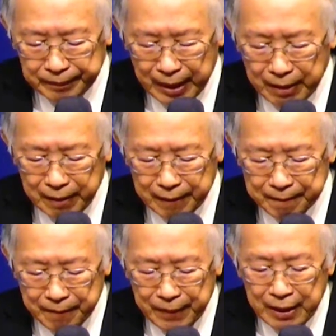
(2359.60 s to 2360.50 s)
啊，
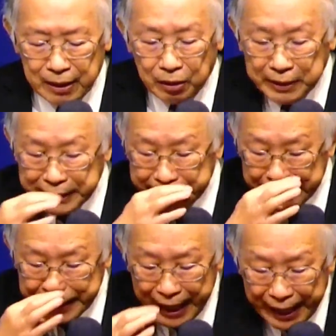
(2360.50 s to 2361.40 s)
然后在接
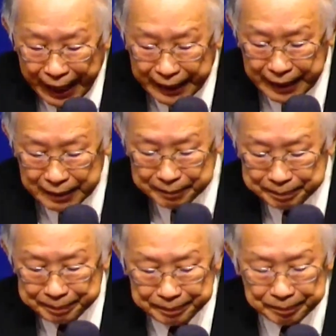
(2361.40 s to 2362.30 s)
下来呢，
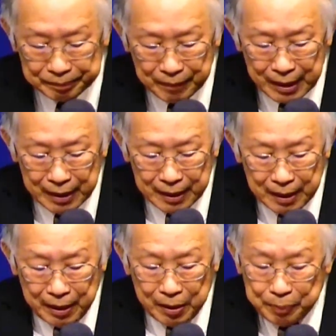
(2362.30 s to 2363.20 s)

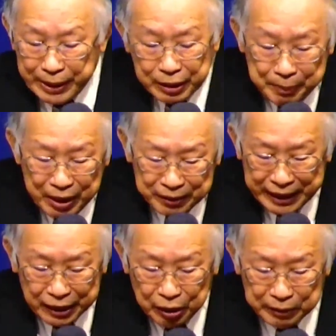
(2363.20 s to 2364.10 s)
彼得没有
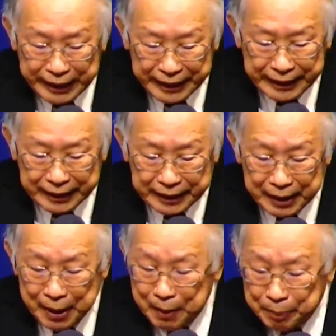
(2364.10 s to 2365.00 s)
停留在这里，
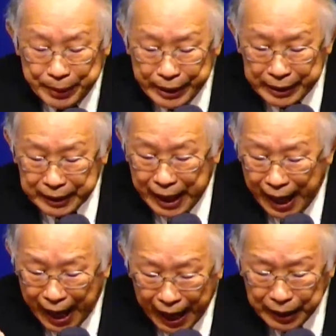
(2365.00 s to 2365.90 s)
彼得
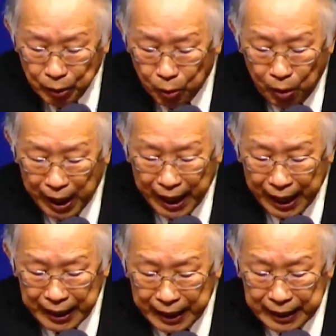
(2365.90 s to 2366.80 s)
还有话
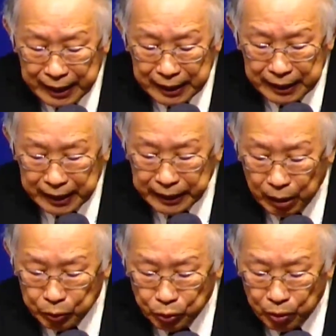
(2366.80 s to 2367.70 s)
要
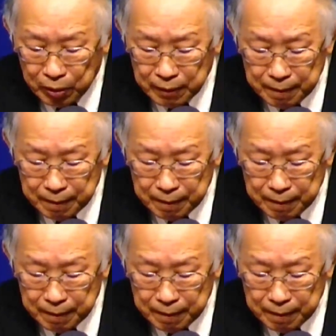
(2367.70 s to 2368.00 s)
要说。